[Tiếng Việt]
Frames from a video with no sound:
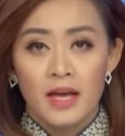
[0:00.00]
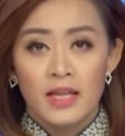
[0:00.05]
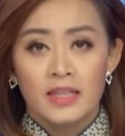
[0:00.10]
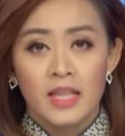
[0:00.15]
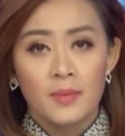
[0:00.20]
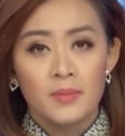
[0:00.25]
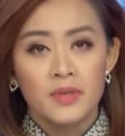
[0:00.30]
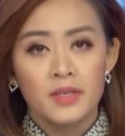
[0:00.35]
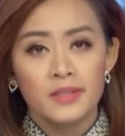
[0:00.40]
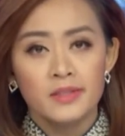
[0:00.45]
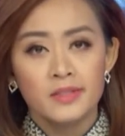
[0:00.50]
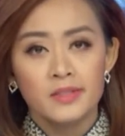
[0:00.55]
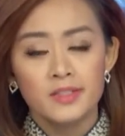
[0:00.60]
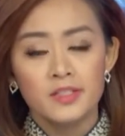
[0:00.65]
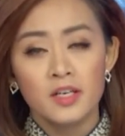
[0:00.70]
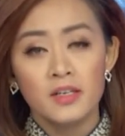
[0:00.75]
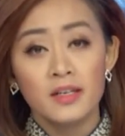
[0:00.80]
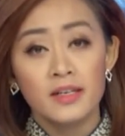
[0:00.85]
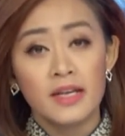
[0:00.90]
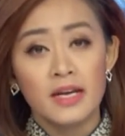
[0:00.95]
Thảm kịch được
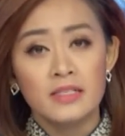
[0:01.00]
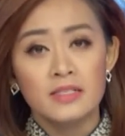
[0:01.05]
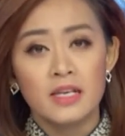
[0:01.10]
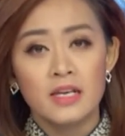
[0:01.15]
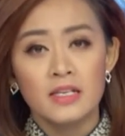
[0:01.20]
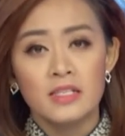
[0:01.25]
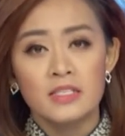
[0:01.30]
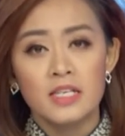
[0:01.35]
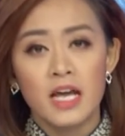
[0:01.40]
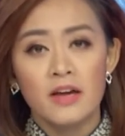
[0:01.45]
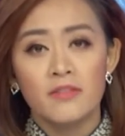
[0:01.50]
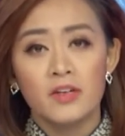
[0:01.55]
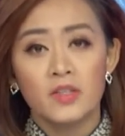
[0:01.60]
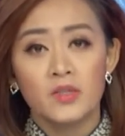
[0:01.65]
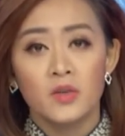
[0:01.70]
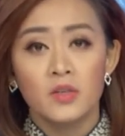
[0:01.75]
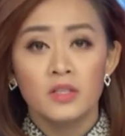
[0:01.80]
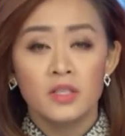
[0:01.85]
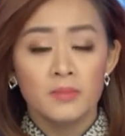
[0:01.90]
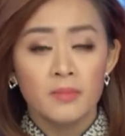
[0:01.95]
cho là đã xảy ra vào
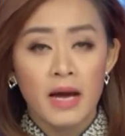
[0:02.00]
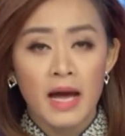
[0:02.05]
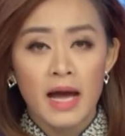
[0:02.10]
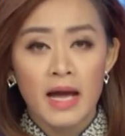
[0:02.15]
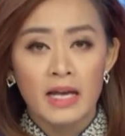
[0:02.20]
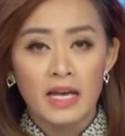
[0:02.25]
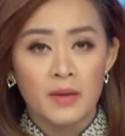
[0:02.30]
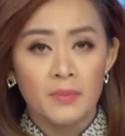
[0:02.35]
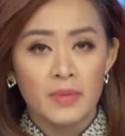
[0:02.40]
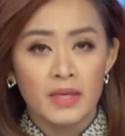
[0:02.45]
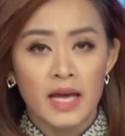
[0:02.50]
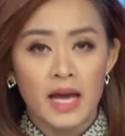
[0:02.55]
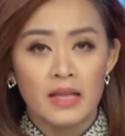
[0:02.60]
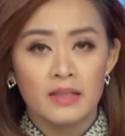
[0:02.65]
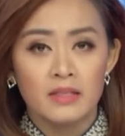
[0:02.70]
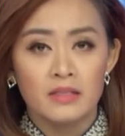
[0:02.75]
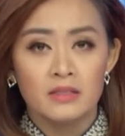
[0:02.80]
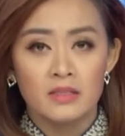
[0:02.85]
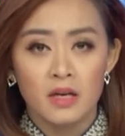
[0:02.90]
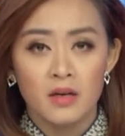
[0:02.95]
tối thứ Ba ngày 12
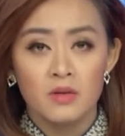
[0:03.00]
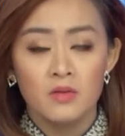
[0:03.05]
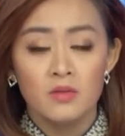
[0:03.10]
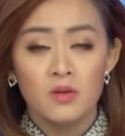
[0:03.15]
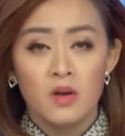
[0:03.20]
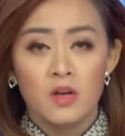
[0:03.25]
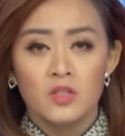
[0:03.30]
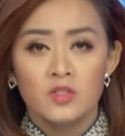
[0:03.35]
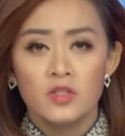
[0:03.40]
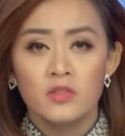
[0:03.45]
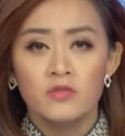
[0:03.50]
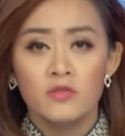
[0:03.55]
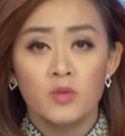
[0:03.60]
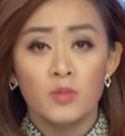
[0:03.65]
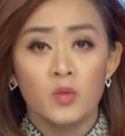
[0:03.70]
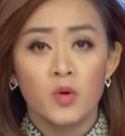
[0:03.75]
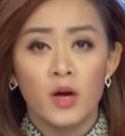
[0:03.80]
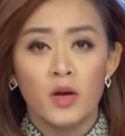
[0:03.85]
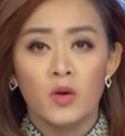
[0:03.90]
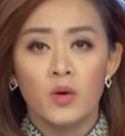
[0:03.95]
tháng 6 trong vùng
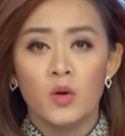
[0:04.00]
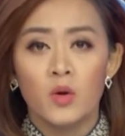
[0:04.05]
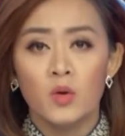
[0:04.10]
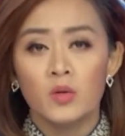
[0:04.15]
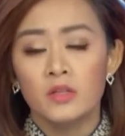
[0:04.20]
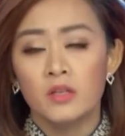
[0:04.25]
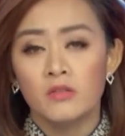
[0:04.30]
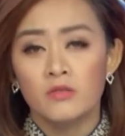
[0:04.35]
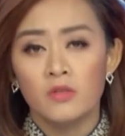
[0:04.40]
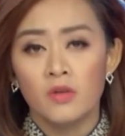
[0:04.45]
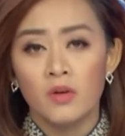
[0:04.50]
ngoại ô của thành phố